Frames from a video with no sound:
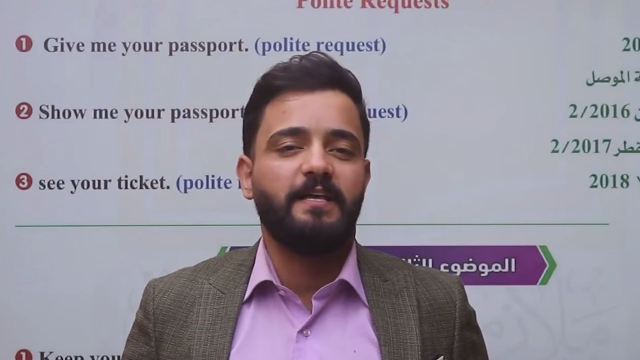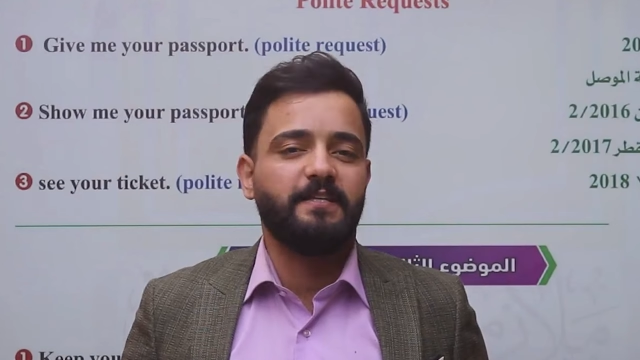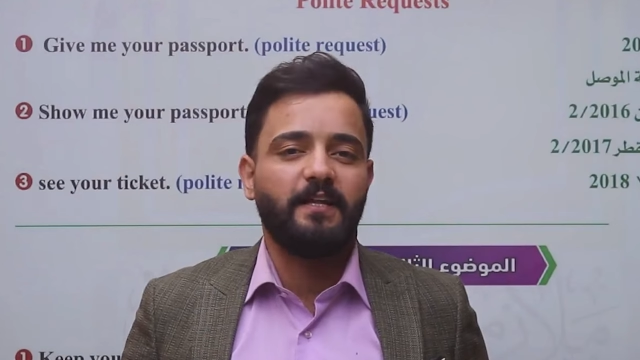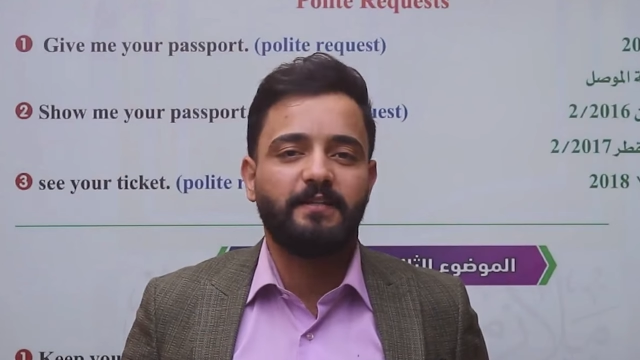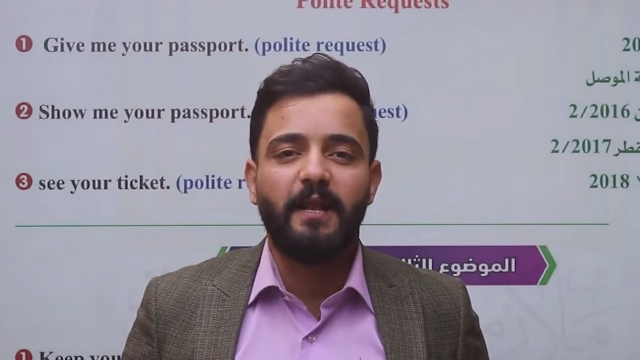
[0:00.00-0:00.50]

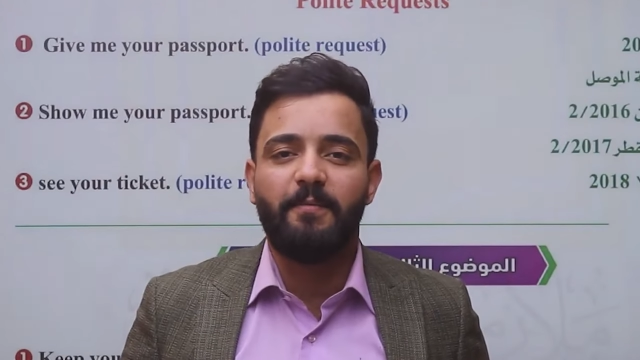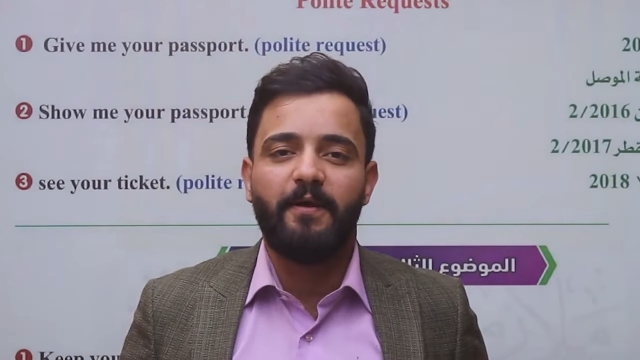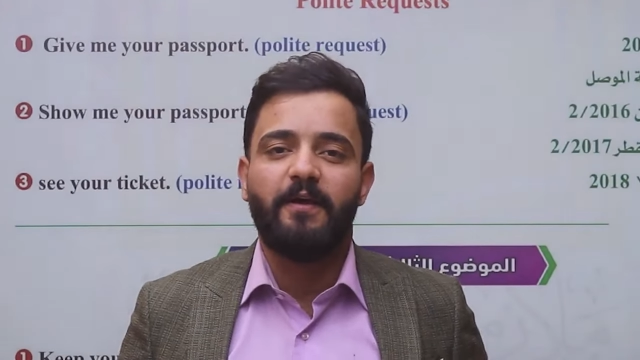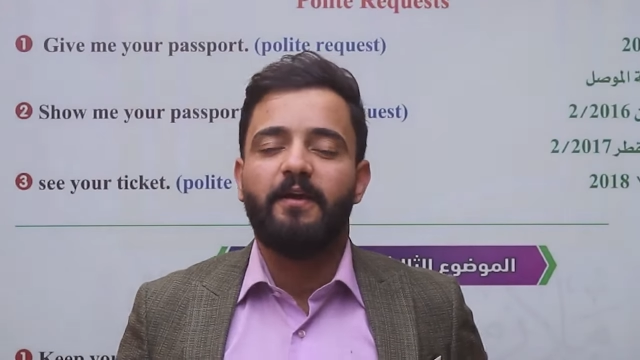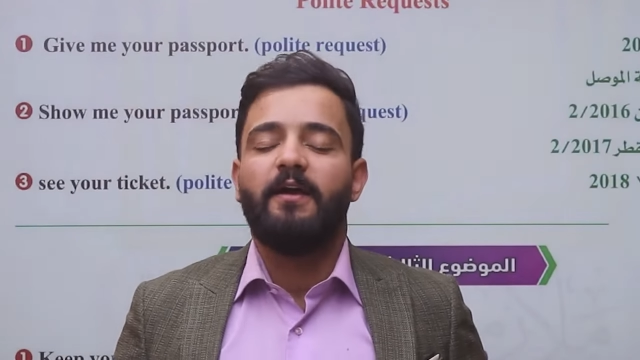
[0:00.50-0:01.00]
اعزائي
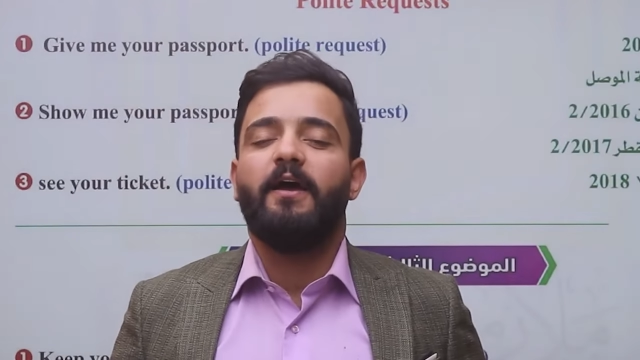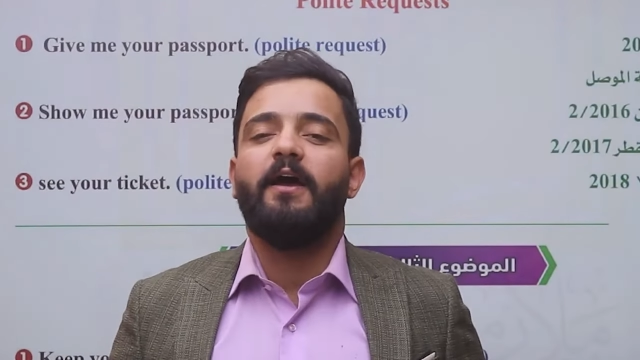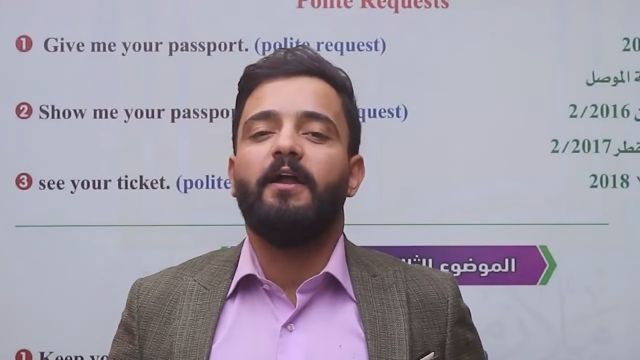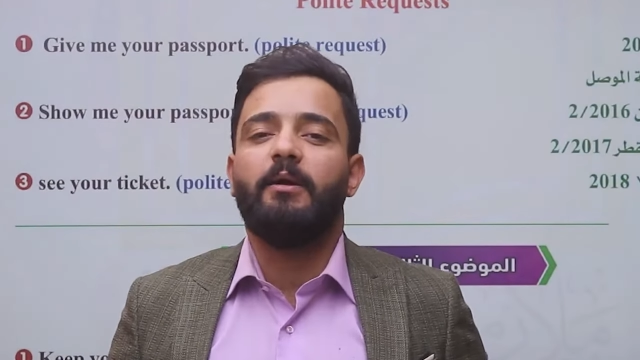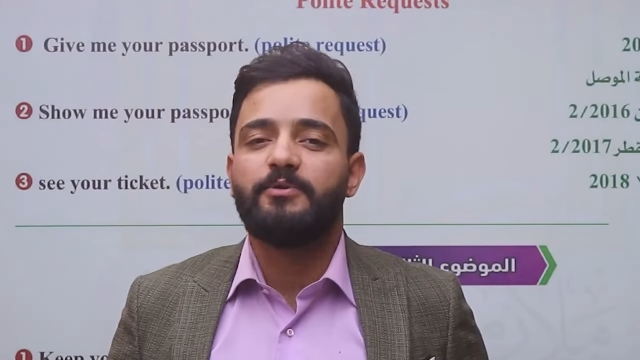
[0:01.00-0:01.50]
الطلبه
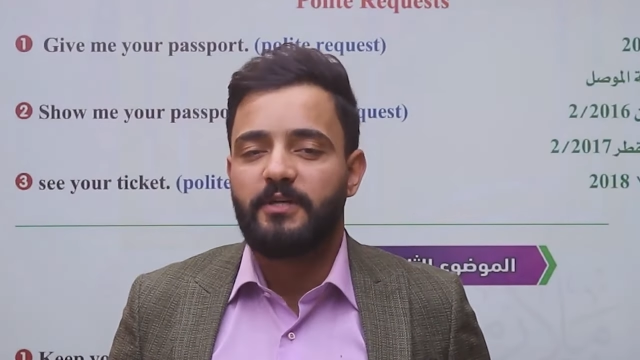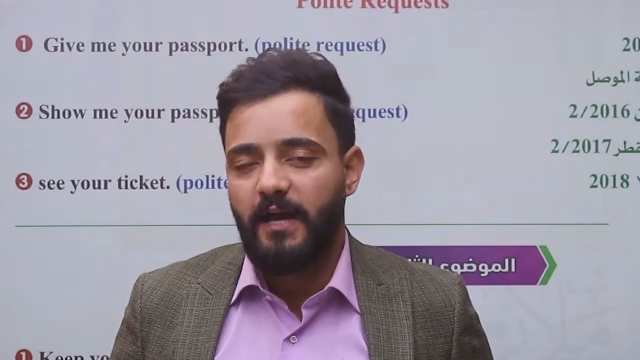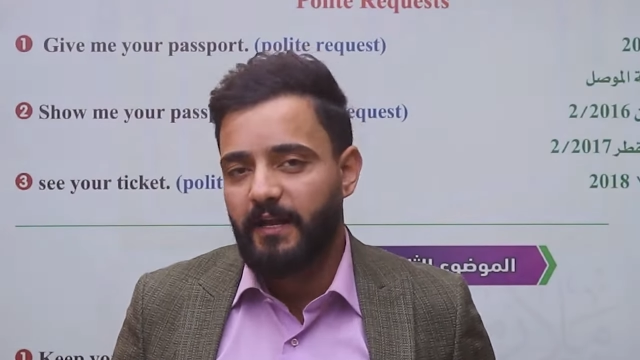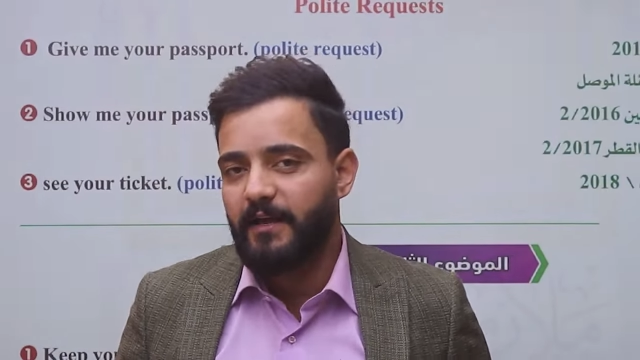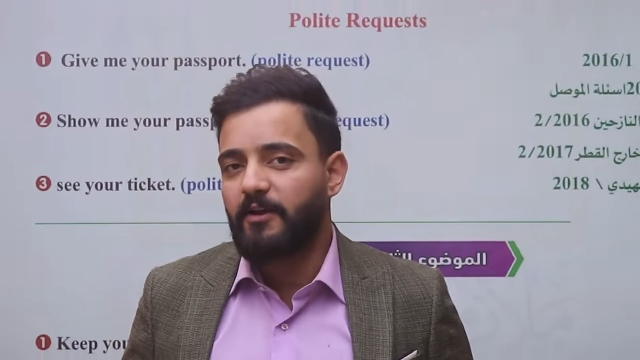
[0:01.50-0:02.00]
اليوم نشوف
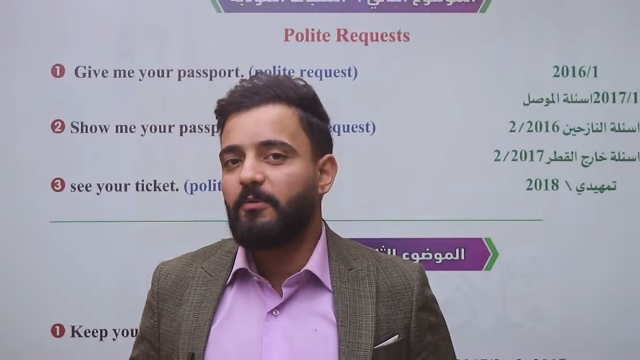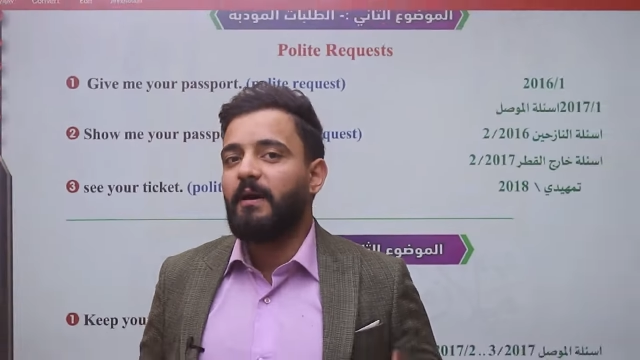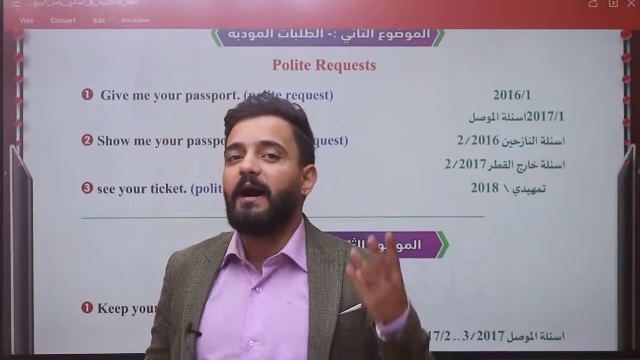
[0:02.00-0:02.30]
حلقه رقم